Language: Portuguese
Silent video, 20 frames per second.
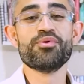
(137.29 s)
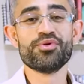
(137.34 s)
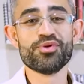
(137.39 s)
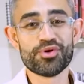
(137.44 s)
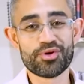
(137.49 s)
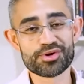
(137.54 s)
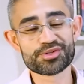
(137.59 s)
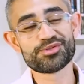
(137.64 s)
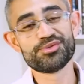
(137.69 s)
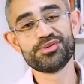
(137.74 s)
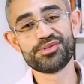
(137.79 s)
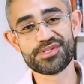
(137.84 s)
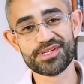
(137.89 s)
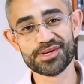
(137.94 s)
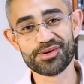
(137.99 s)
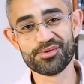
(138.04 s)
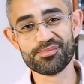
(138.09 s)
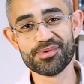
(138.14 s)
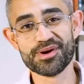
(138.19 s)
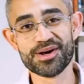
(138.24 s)
o nosso do
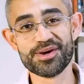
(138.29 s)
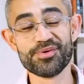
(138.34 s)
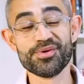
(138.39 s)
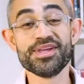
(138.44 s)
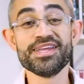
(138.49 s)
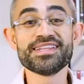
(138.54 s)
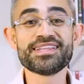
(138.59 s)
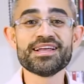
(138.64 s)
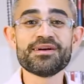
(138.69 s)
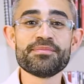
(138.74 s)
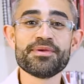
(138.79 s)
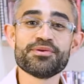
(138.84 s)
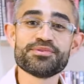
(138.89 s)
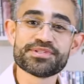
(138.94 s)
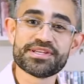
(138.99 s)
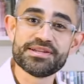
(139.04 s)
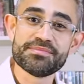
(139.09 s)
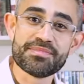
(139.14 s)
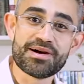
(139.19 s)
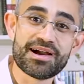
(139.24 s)
ser humano e também
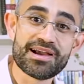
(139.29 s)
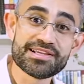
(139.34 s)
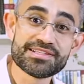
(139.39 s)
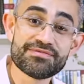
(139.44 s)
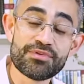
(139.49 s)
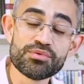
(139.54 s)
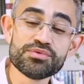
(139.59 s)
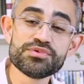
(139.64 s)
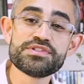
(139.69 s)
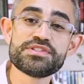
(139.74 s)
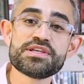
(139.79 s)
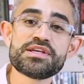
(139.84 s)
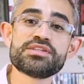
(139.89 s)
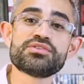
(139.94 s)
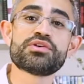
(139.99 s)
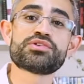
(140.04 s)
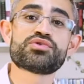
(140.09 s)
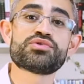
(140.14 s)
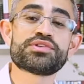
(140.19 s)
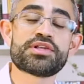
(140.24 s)
os animais, vão
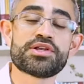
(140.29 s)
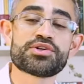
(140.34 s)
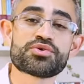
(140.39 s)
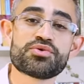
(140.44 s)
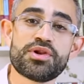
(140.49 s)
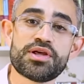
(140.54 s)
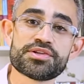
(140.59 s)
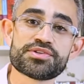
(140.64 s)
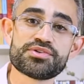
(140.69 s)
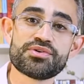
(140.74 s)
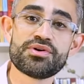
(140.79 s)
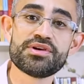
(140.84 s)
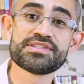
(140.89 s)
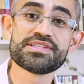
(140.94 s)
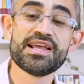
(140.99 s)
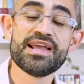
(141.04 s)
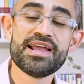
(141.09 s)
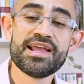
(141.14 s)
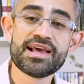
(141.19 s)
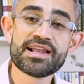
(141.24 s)
usando as suas articulações,